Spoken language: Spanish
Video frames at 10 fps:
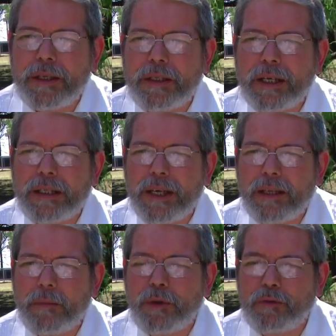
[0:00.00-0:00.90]
y
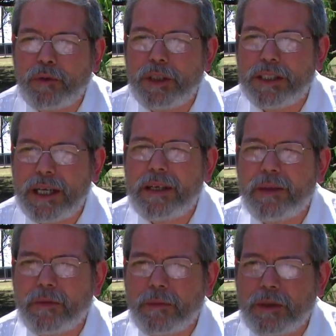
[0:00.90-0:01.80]
tratar de profundizar
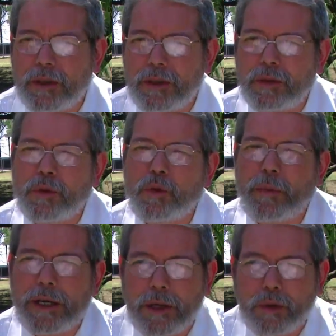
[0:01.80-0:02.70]
y
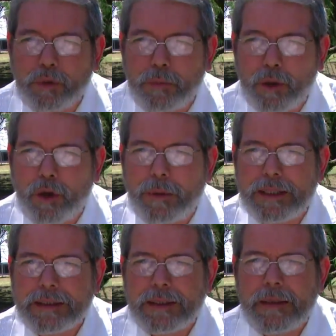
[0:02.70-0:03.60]
superarnos un poco
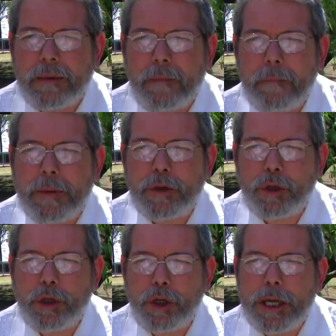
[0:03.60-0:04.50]
más,
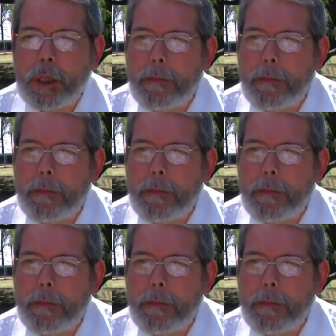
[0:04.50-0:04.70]
pero no la